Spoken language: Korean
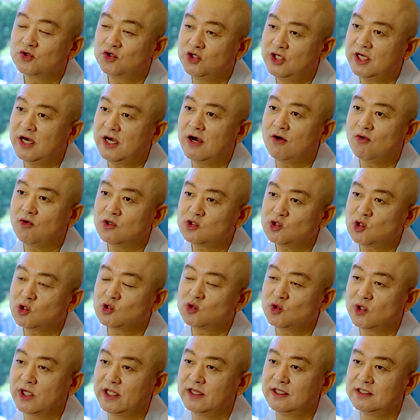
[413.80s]
귀하고
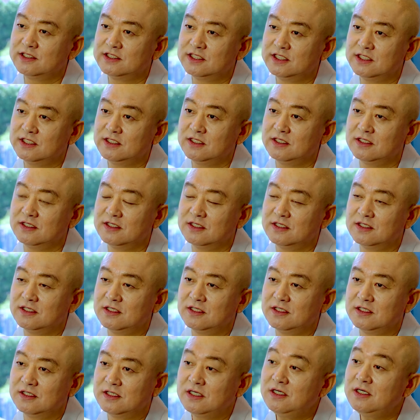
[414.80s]

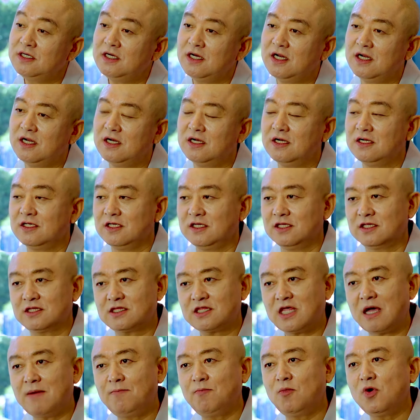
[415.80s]
소중했는지를
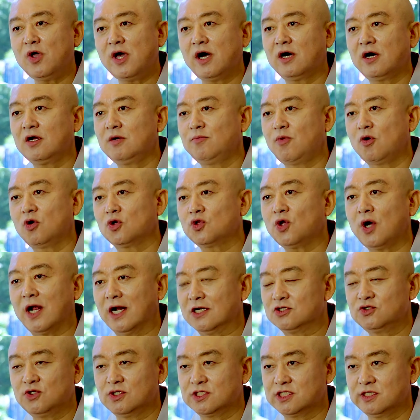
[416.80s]
이탑 모양을 보고도
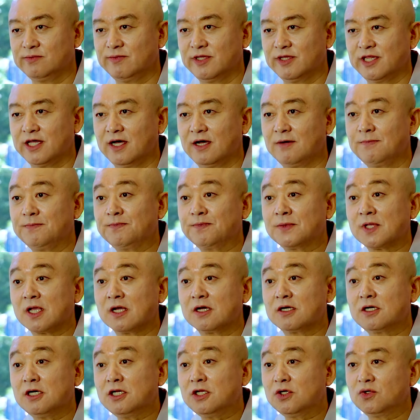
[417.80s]
알 수 있습니다.
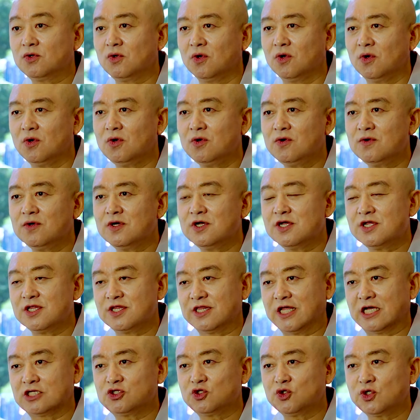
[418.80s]
그리고
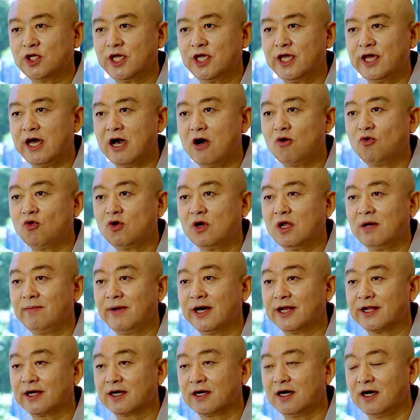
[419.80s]
나중에
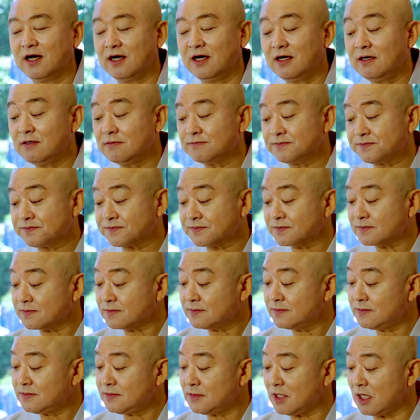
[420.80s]
앙굴라마라가
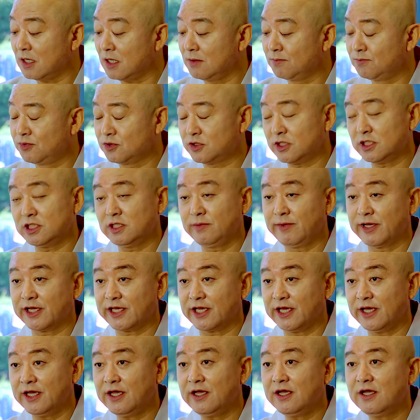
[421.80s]

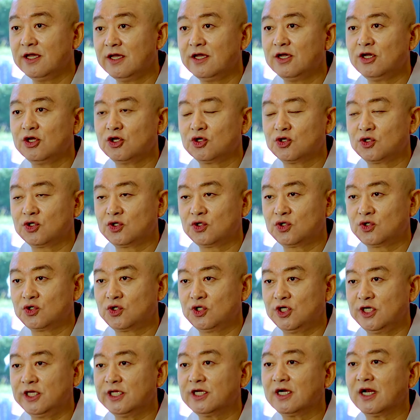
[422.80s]
부처님에게
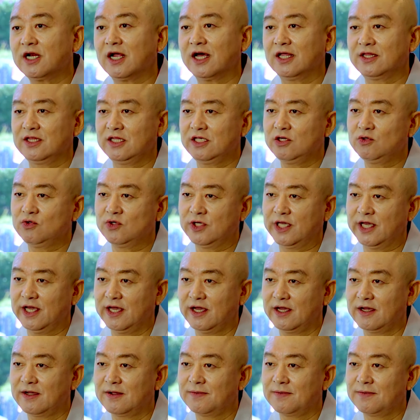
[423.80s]
귀의를 한 이후에